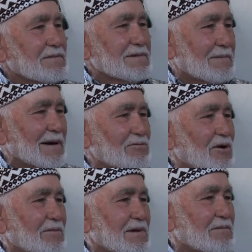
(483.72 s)
bir zaman
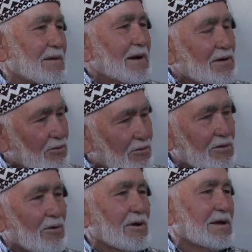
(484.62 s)
dönmedim. Emekli
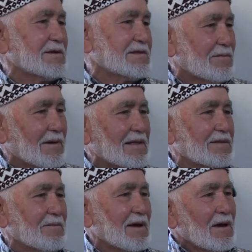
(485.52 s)
oldu. Oraya gittim geldim.